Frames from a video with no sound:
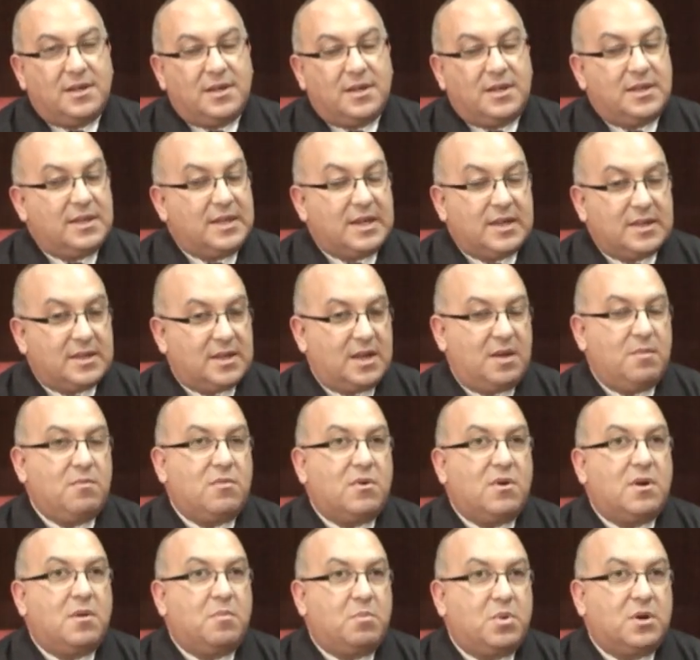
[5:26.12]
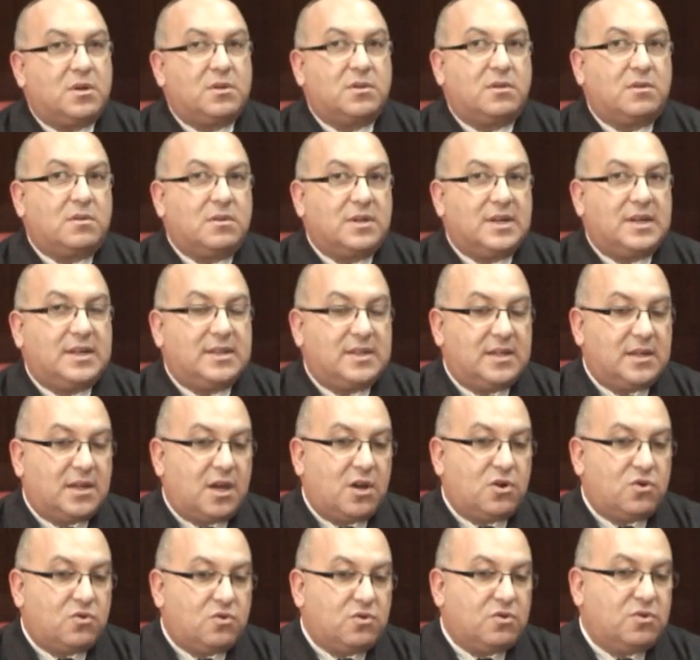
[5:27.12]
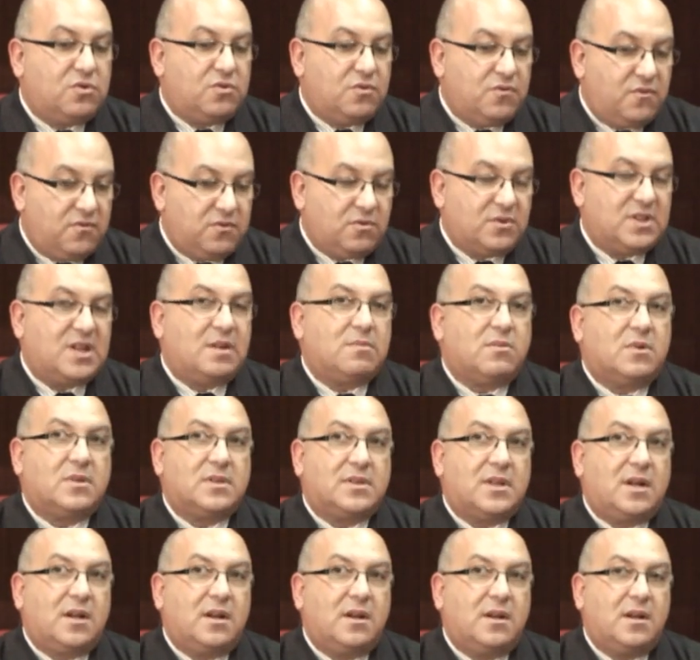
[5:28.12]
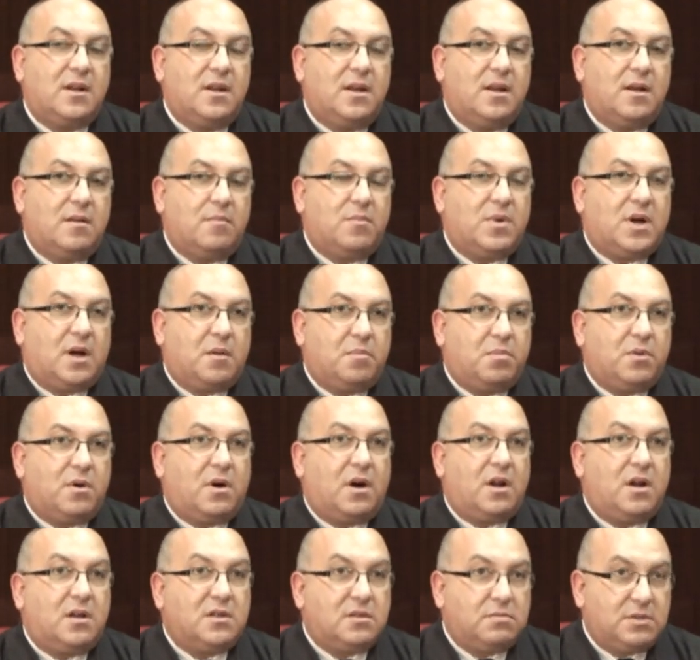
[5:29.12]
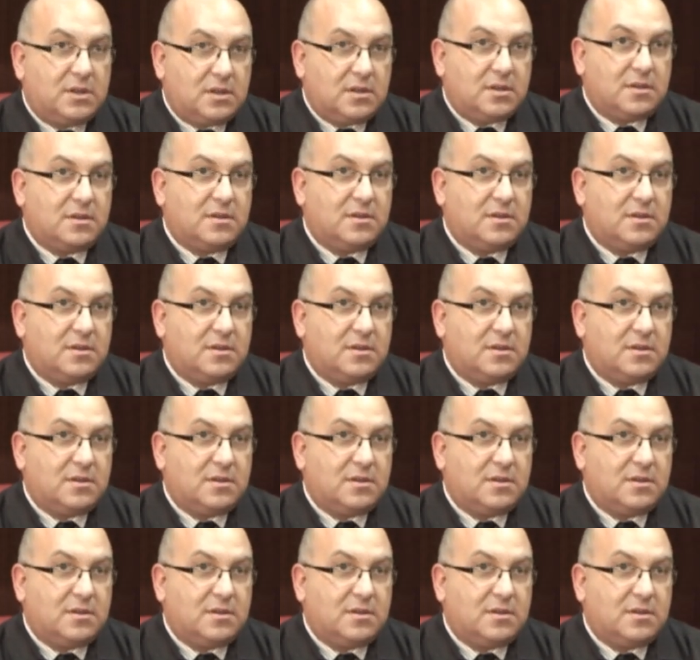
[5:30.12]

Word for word: est extrêmement important et c'est quelque chose de fondamental par rapport à la suite.